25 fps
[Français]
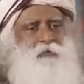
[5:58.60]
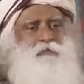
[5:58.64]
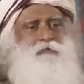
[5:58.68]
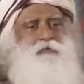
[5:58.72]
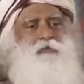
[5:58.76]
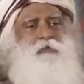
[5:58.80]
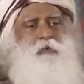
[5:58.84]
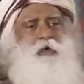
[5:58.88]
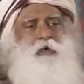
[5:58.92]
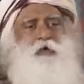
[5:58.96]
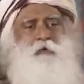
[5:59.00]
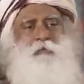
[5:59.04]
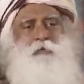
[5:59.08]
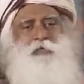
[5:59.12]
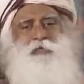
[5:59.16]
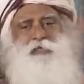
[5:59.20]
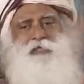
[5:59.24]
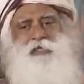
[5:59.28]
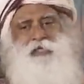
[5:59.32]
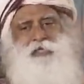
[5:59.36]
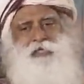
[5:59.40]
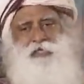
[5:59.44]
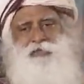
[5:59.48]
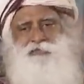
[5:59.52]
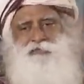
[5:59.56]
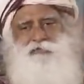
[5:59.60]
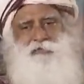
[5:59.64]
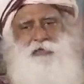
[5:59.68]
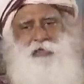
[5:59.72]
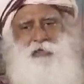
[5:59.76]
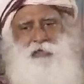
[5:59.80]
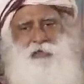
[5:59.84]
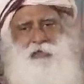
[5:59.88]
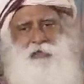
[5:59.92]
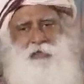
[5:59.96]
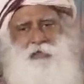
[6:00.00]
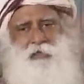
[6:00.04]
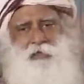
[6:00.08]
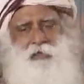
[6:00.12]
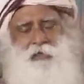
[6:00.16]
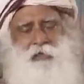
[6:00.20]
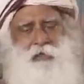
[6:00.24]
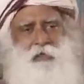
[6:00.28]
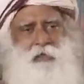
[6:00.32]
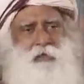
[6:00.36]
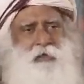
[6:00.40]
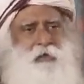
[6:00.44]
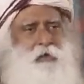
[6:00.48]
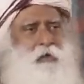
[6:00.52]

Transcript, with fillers: Voyez, si vous voulez juste être en forme,